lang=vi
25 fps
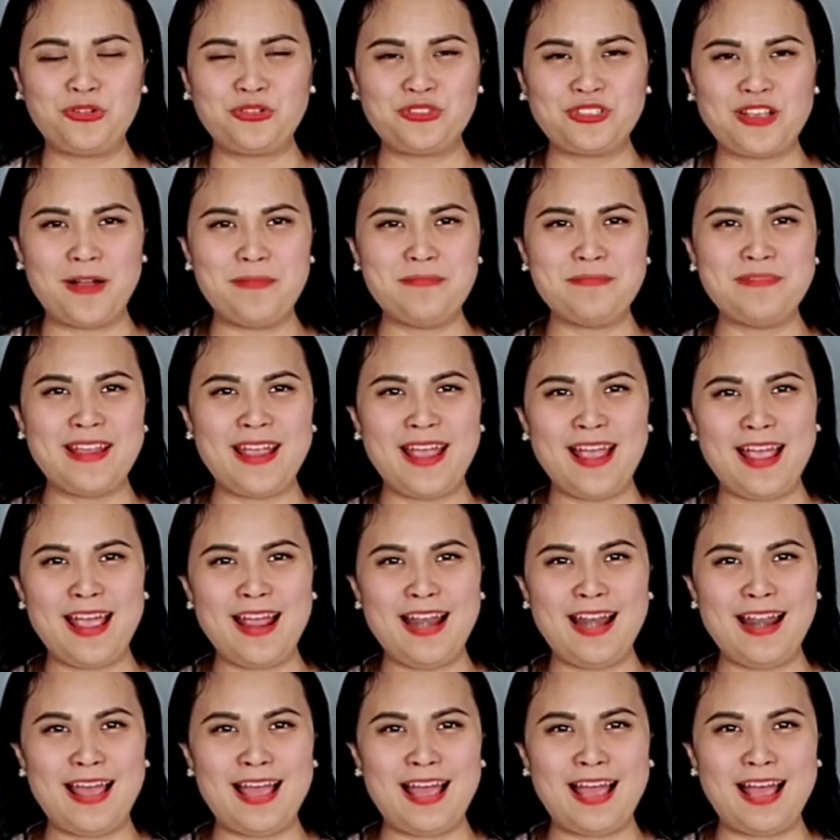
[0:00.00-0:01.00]
khu xóm
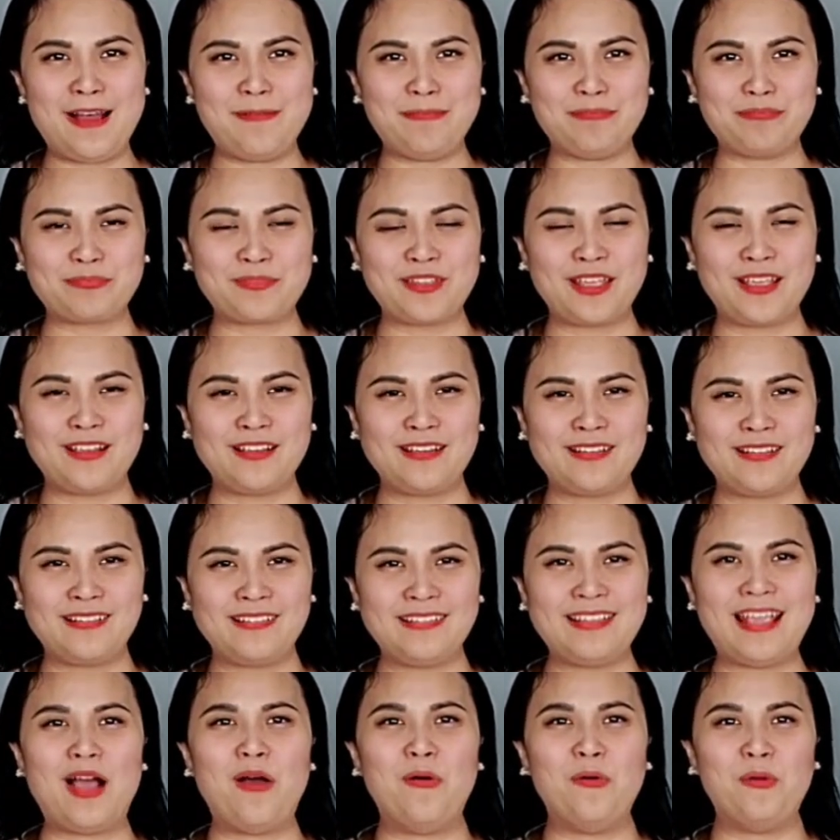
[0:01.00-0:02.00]
khá là
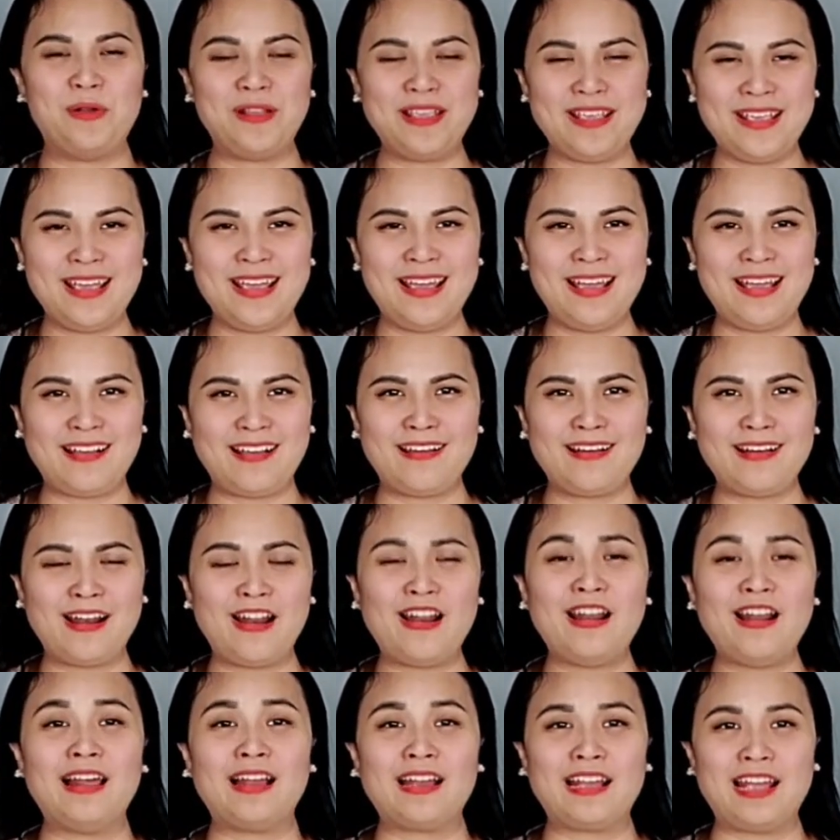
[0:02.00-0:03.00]
giàu đi nó
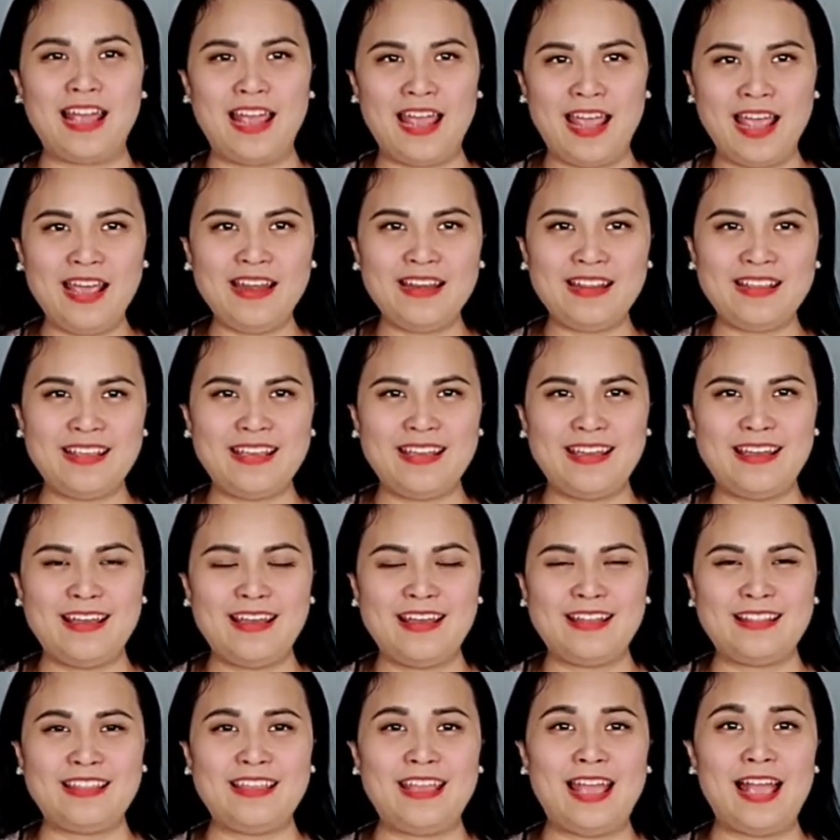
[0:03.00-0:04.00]
rất là khá đi
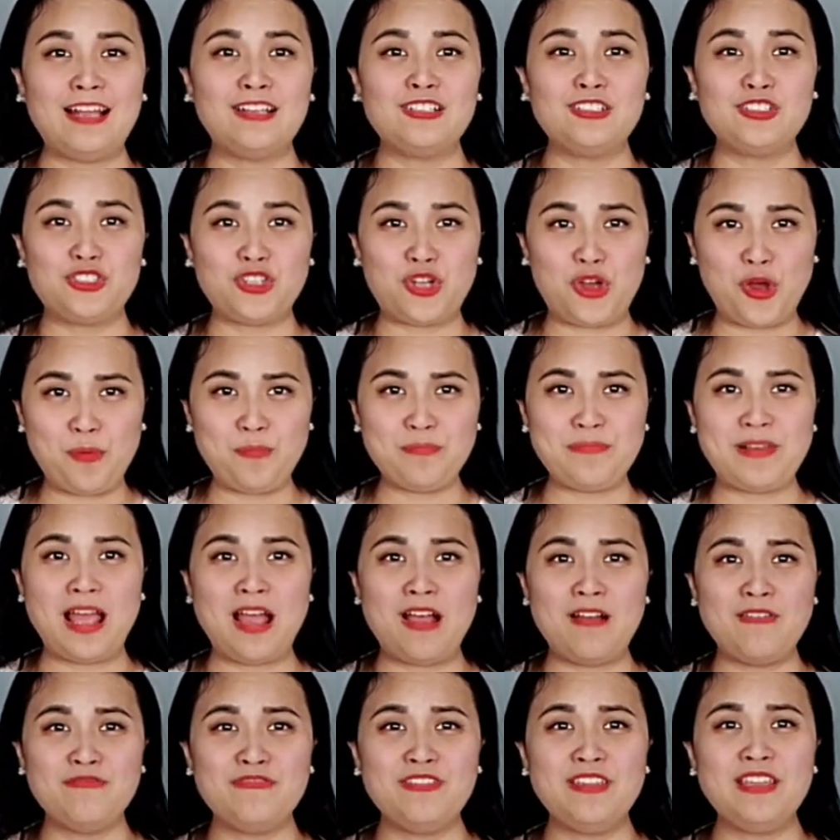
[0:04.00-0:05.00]
thì ăn trộm
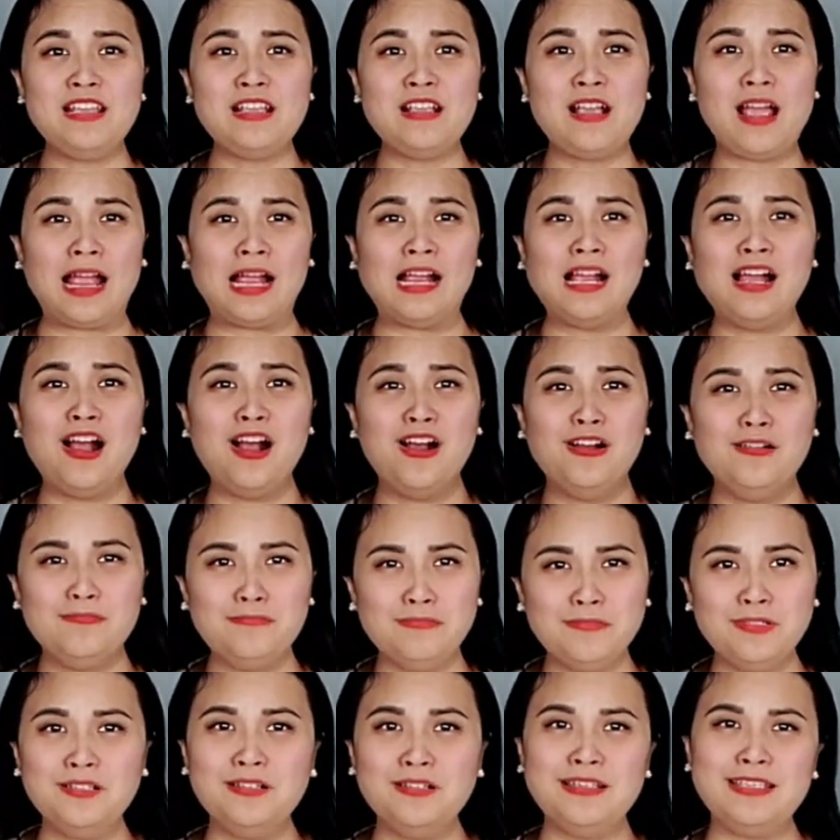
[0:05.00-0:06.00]
đã viếng khoảng
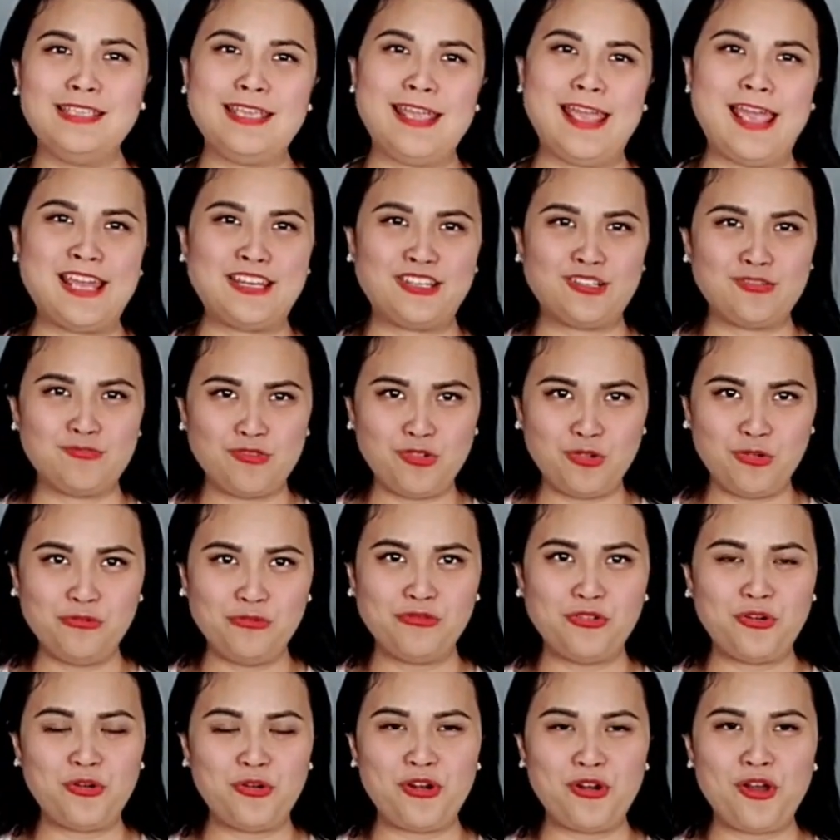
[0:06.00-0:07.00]
hơn 10 nhà trong
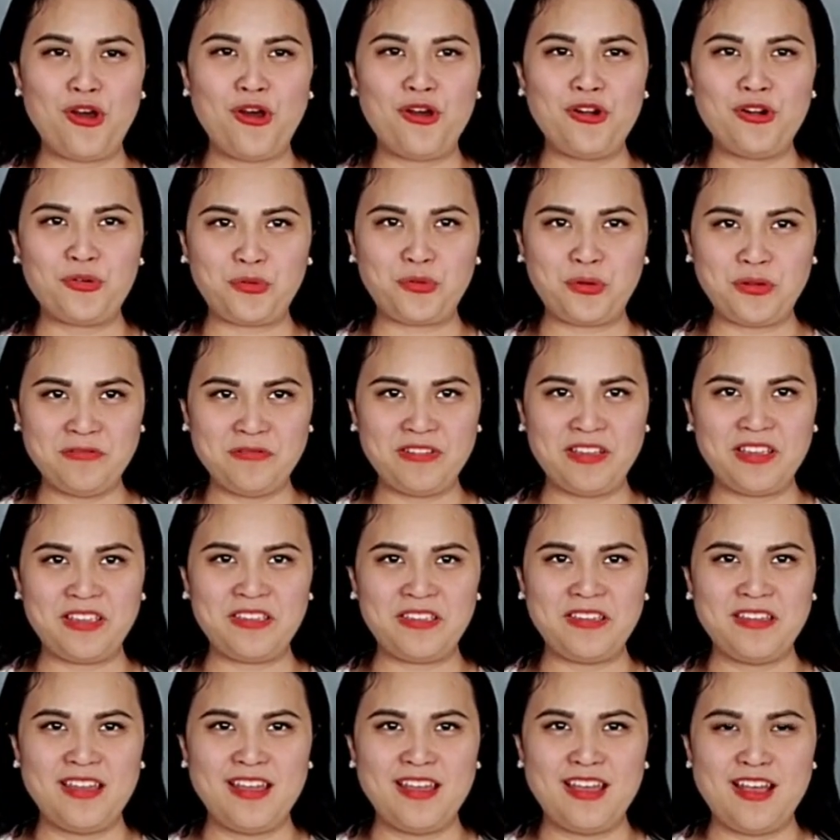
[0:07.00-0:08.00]
khu phố đó rồi quý
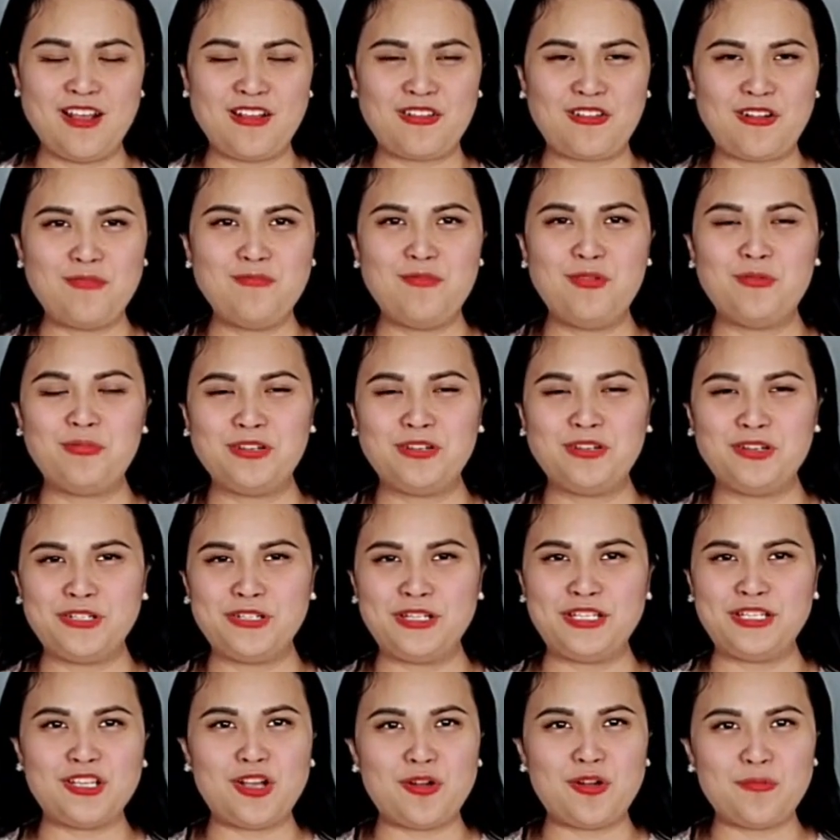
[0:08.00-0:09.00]
vị có một người
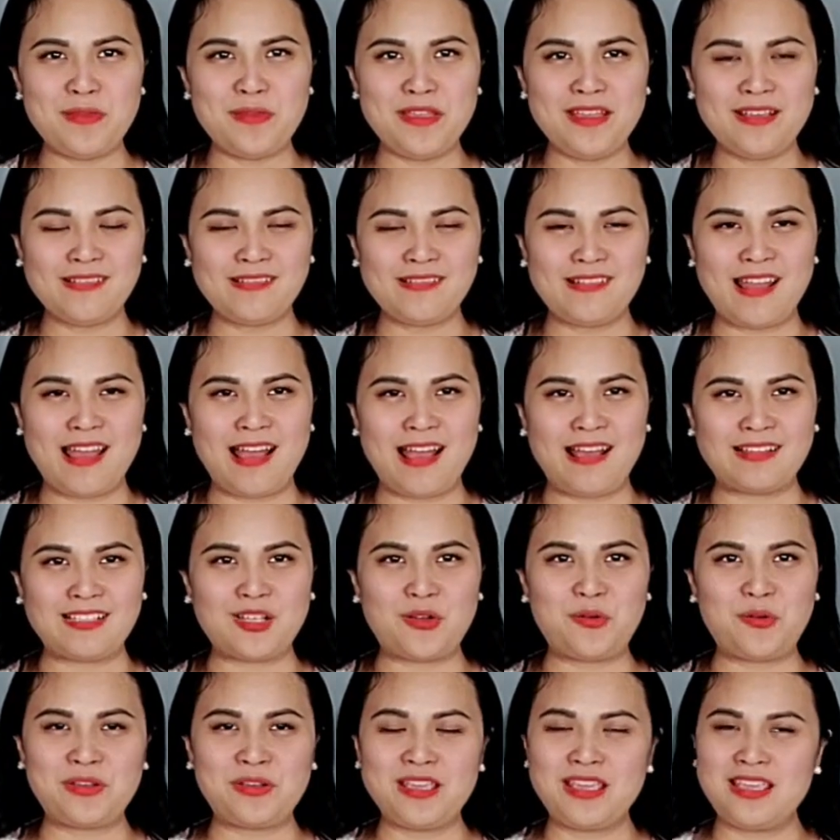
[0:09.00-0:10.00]
thì cho biết là
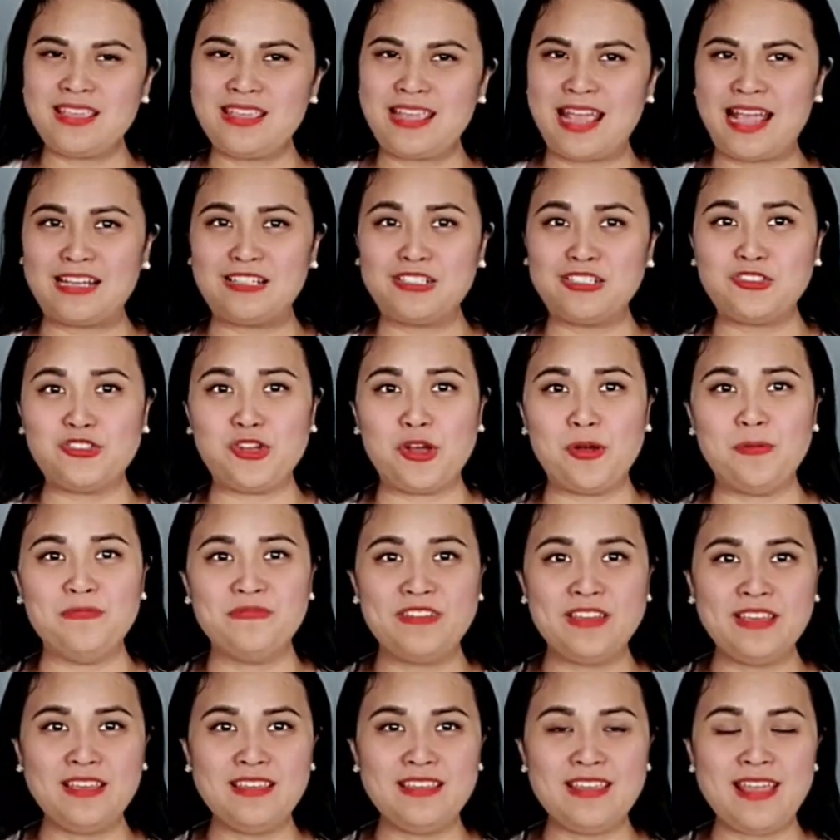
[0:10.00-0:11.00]
sau khi ăn
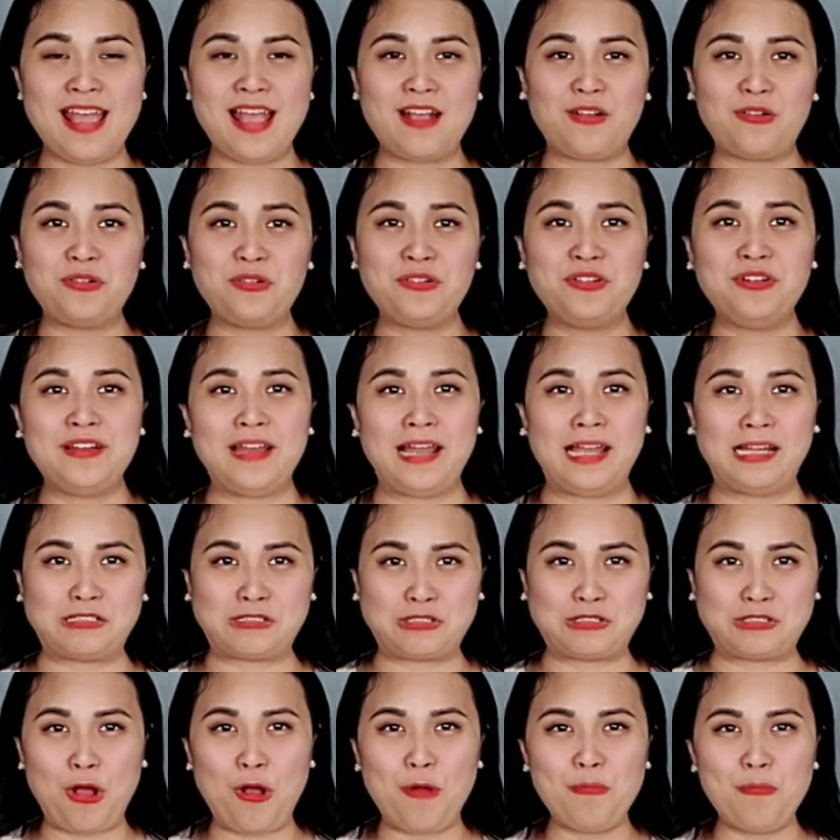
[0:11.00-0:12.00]
trộm viếng nhà của người
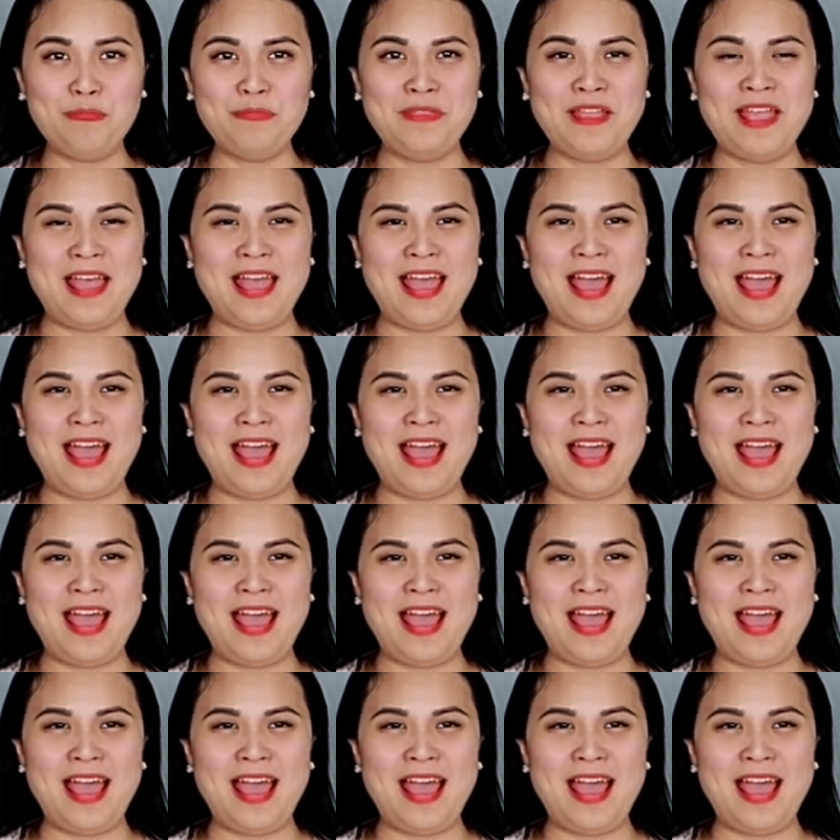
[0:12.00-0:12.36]
hàng xóm,